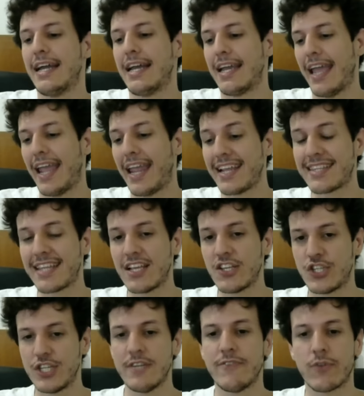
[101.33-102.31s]
É, é
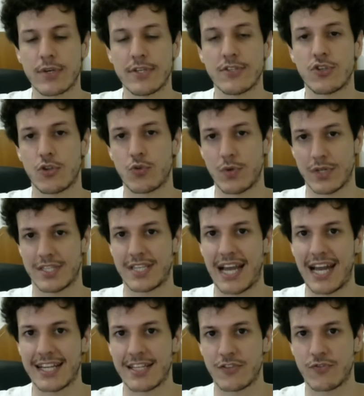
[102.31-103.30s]
entendível que só duas
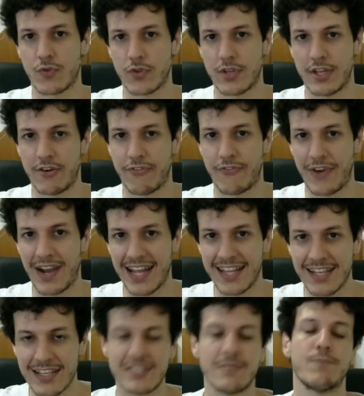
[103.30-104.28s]
cartas foram
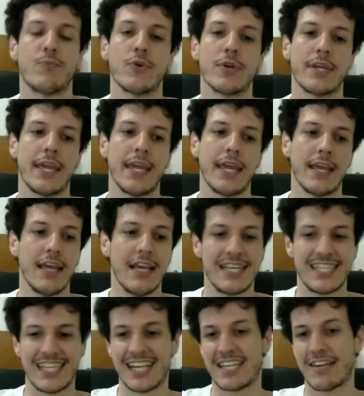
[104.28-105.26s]
nerfadas, porque
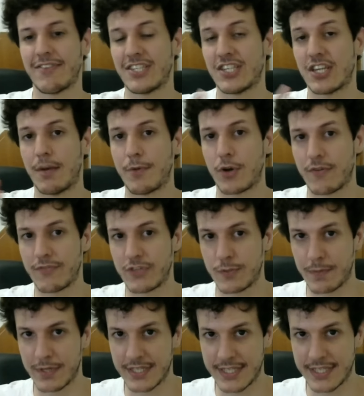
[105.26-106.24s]
já já vai chegar uma nova
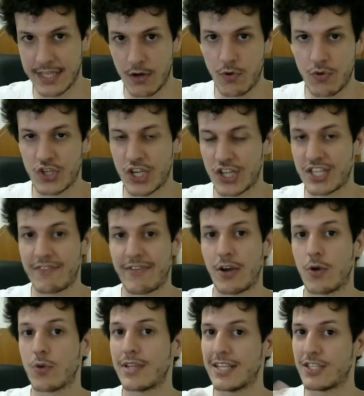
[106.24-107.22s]
expansão, já já
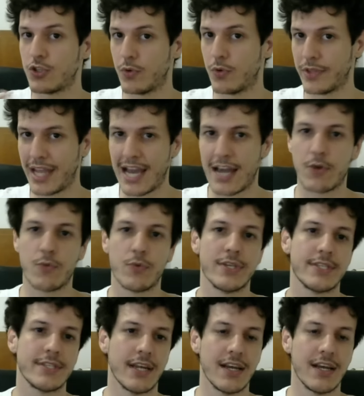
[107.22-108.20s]
vai rotacionar
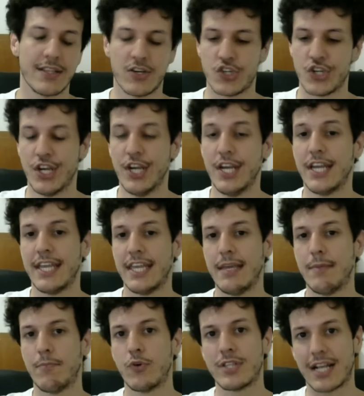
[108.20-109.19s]
o standard,
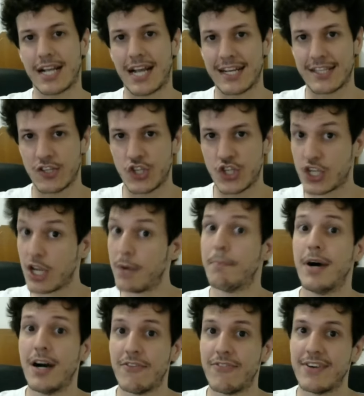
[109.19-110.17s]
e muita carta de
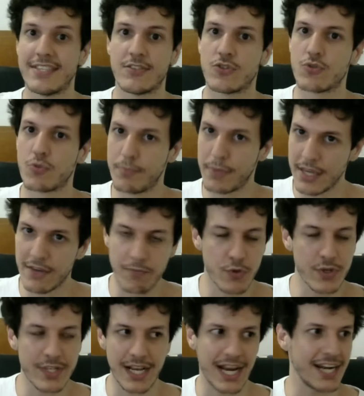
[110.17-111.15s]
xamã vai sumir,
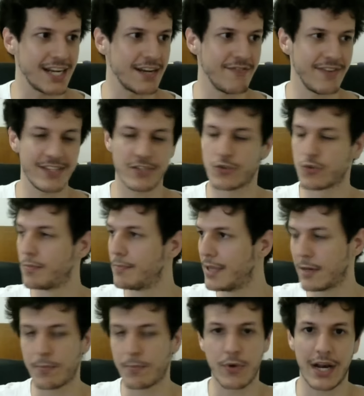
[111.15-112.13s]
muita carta vai
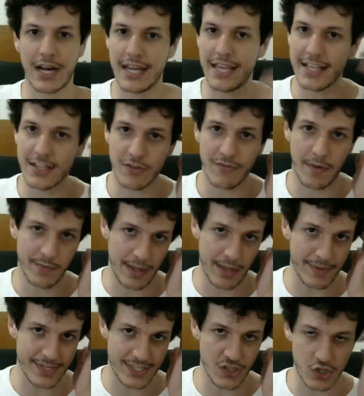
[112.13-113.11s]
sumir por ali, então vai
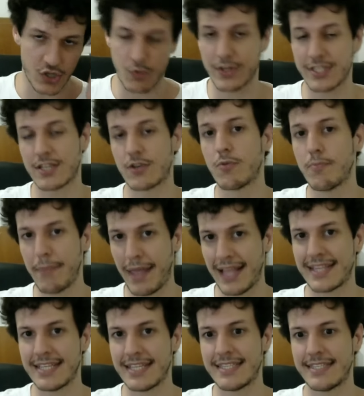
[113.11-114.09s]
mudar bastante coisa no
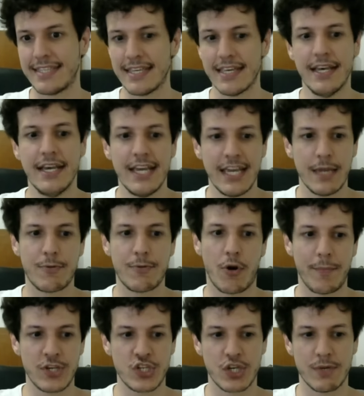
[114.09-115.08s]
meta em si, e
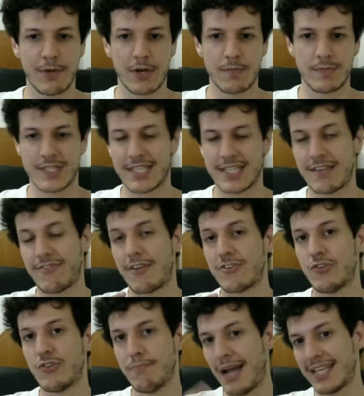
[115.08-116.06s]
provavelmente xamã não precisa
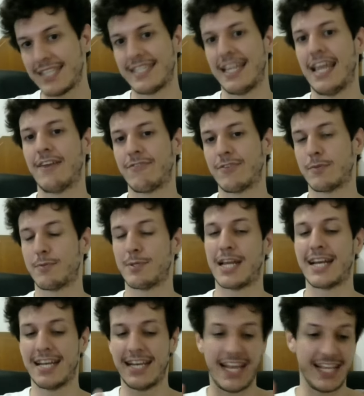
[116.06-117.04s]
de mais nerfs,
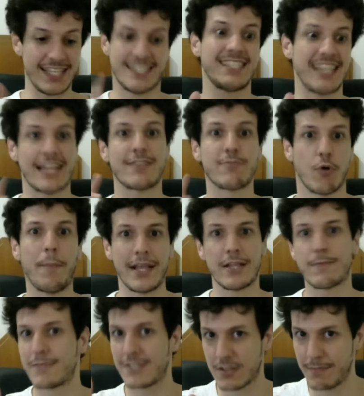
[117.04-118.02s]
nesse exato
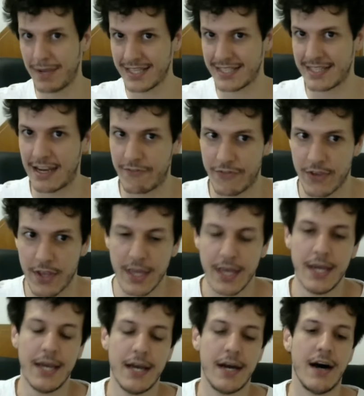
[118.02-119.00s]
momento precisa mais nerfs.
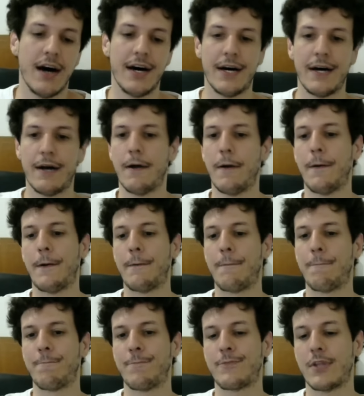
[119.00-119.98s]

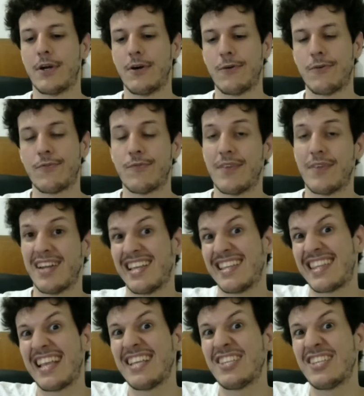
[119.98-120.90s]
Uh, então, é